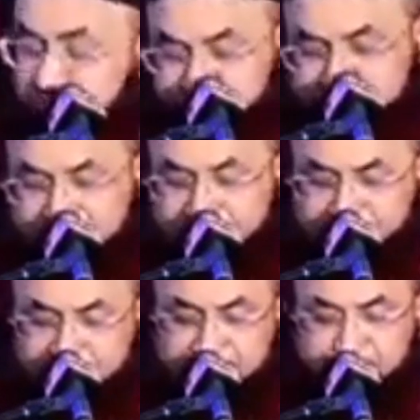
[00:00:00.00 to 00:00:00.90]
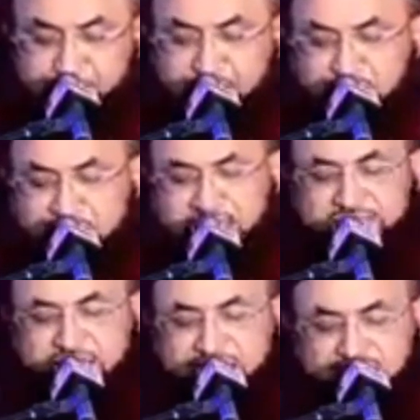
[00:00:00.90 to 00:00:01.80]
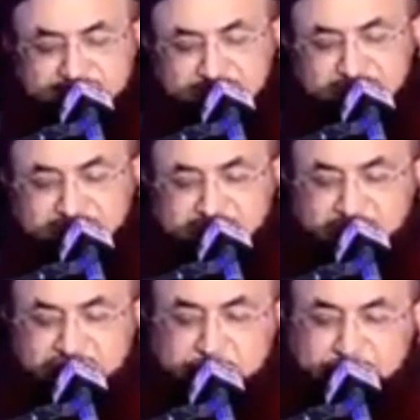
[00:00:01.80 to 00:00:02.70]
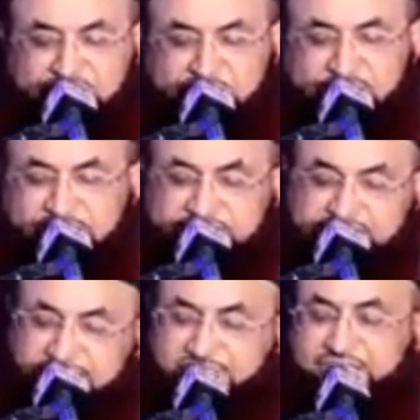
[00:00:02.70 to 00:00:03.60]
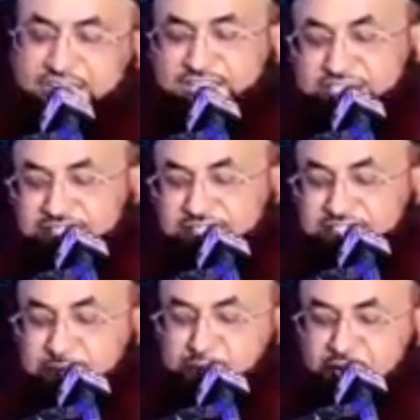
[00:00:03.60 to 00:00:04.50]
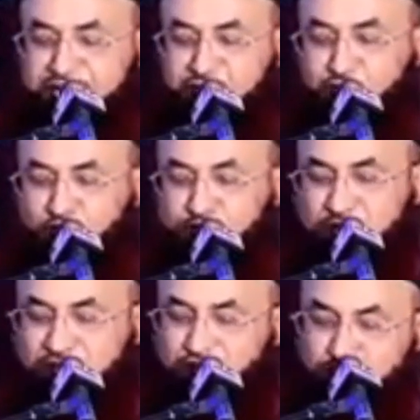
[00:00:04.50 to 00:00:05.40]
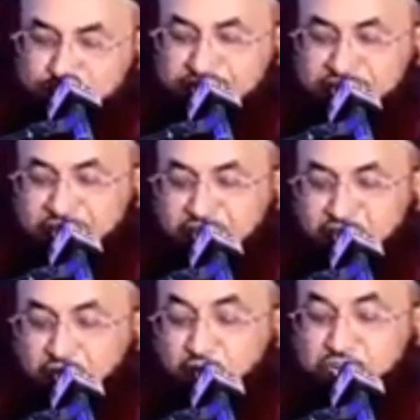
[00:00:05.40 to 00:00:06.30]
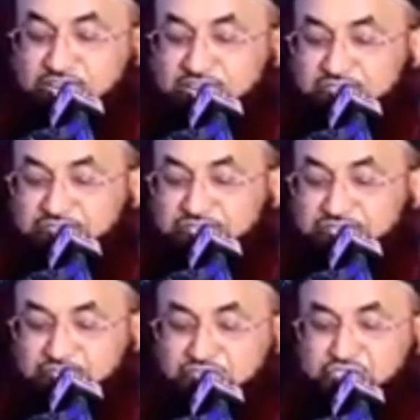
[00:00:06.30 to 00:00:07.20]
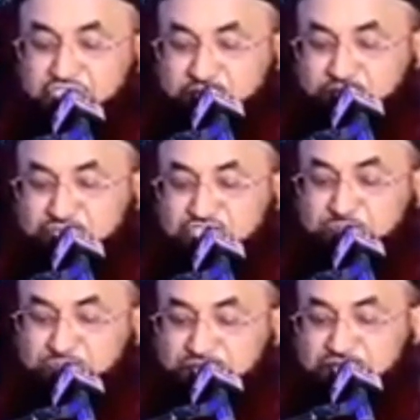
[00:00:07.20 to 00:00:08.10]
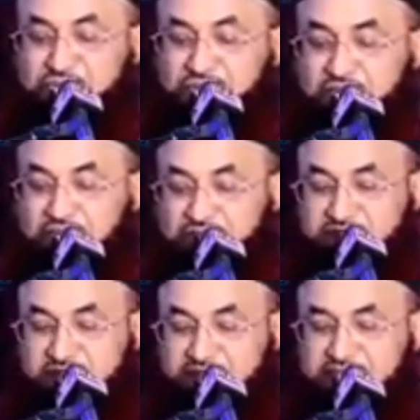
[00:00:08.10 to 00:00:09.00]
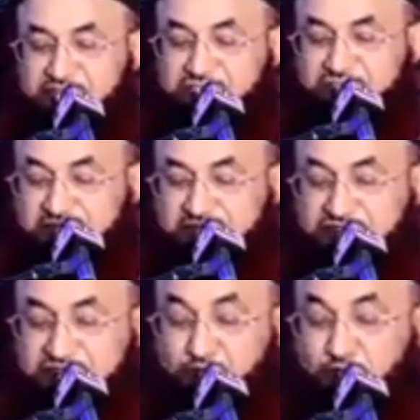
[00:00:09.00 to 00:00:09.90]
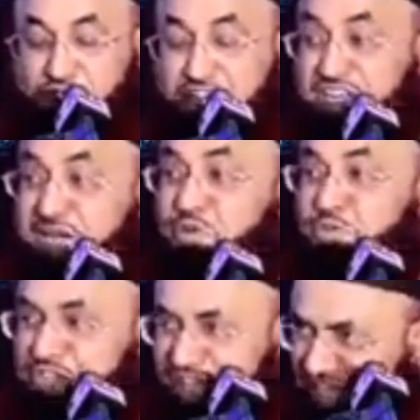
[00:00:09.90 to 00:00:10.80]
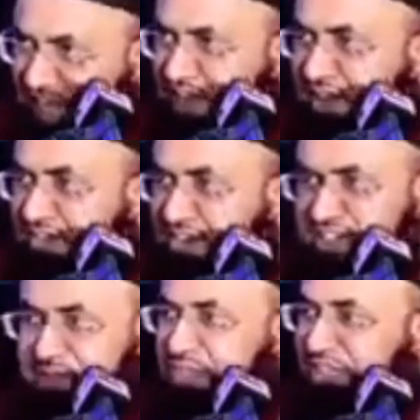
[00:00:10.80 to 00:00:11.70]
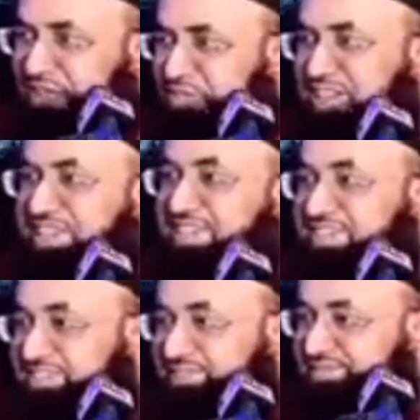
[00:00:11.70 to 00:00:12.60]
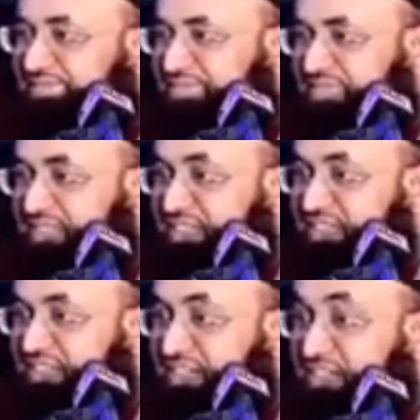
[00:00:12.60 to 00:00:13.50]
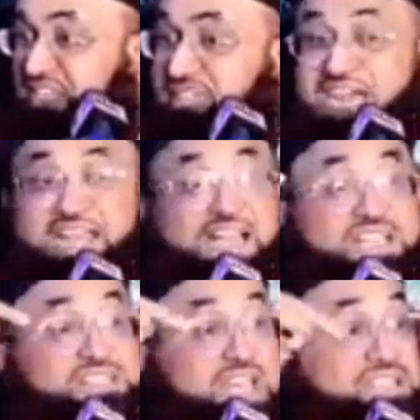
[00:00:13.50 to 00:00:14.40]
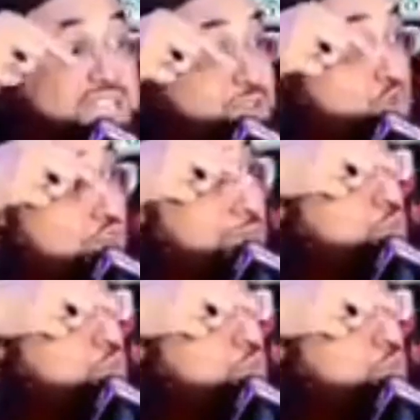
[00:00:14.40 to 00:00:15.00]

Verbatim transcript: ये फरमाया कि आयत तथहीर का मतलब हर गिज ये नहीं कि ये पाक ग्रोह मासूम है और इनसे किसी किस्म की भी खता का सरजद होना नामुमकिन है तो ये मतलब नहीं खता का सरजद होना